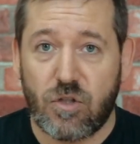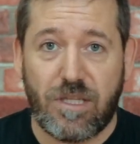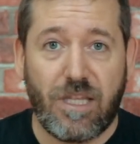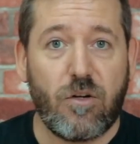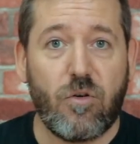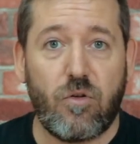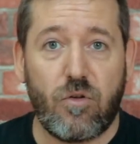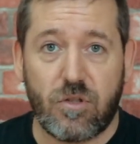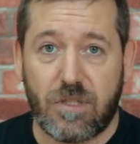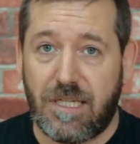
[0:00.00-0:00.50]
Os
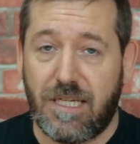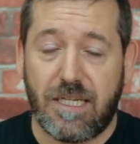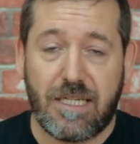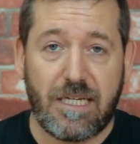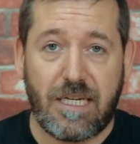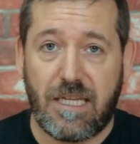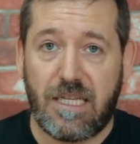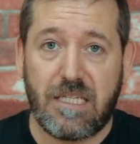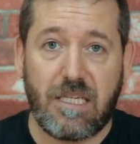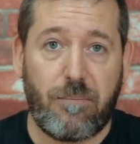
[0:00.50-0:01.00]
dejo los links
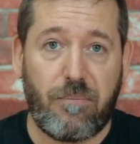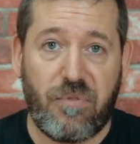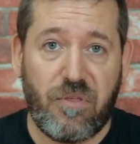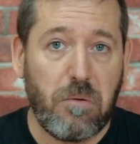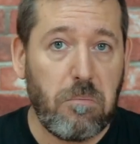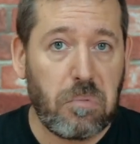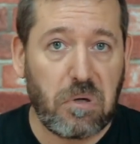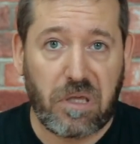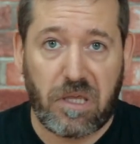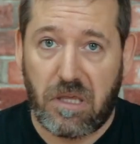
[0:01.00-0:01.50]
en la
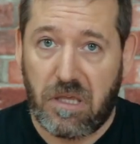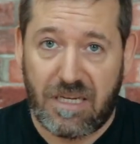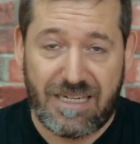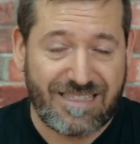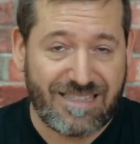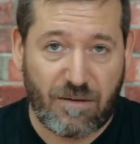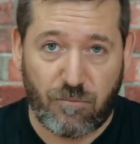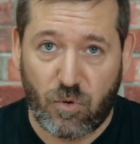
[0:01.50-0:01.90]
descripción porque está